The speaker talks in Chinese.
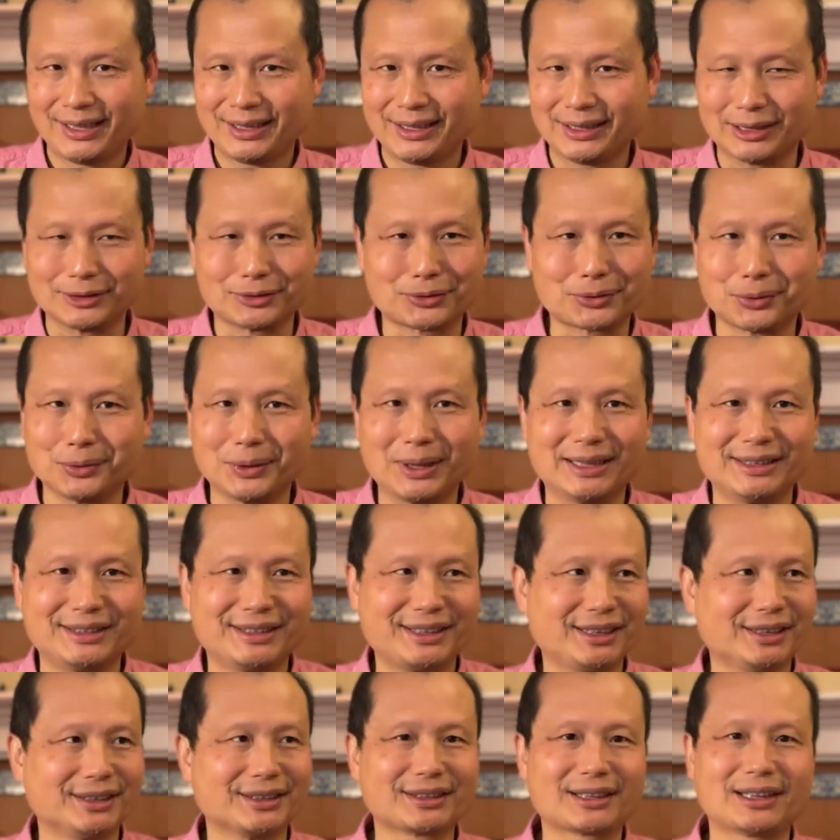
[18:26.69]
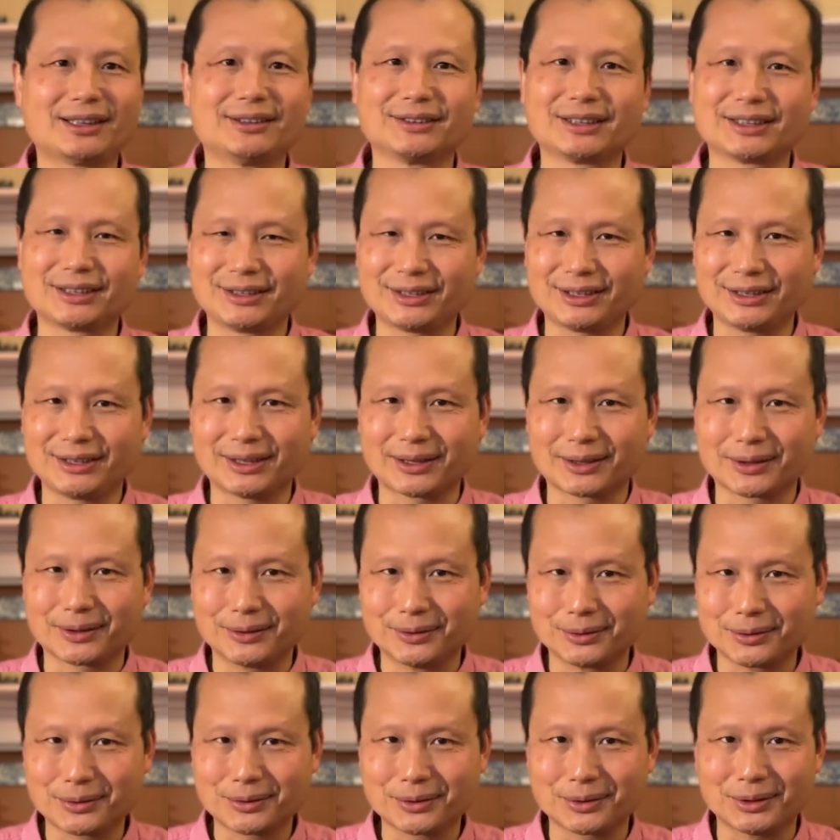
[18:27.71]
那除了介绍自己的
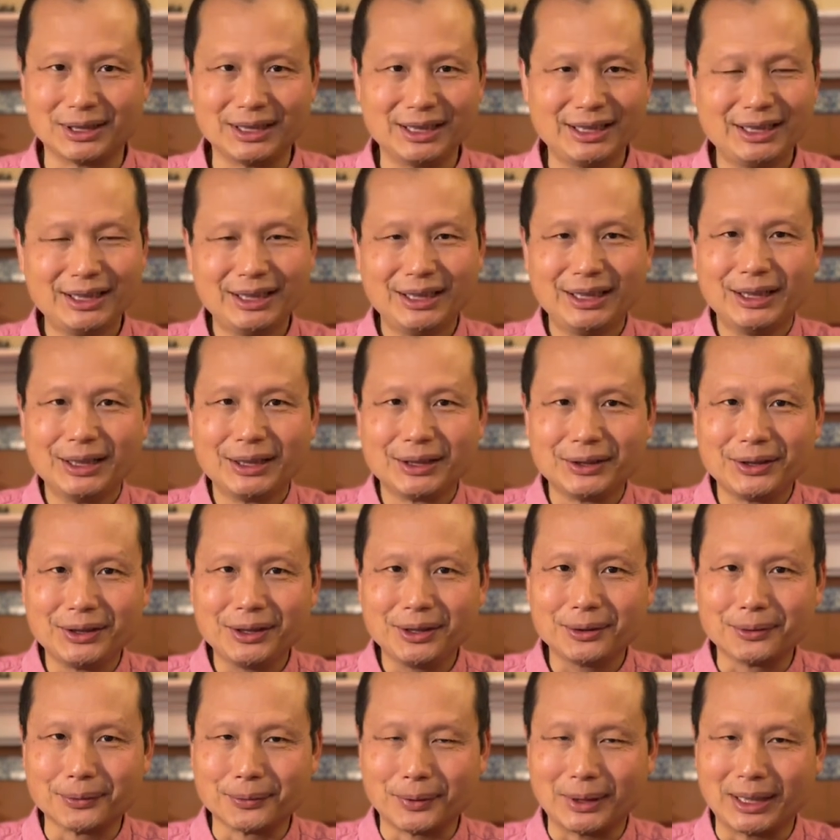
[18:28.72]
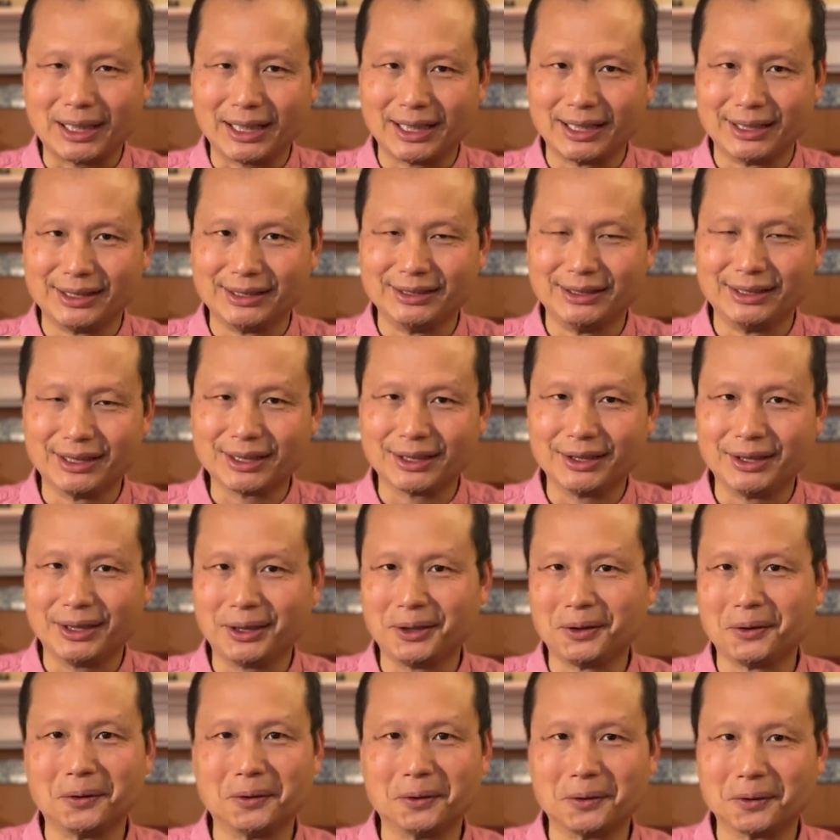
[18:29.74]
工作，另外一个
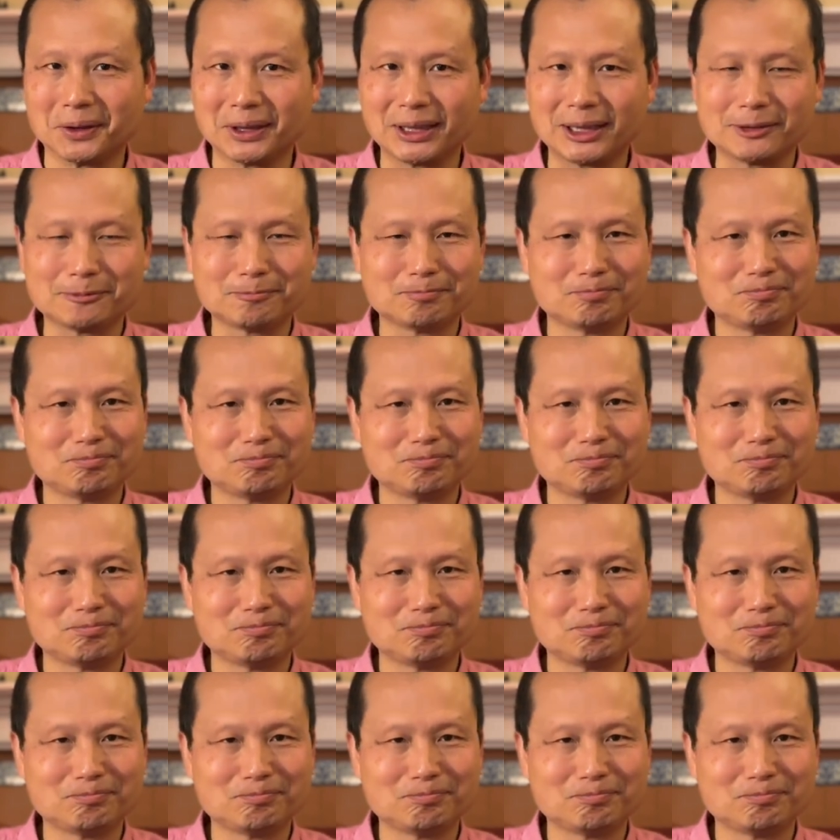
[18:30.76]
内容呢，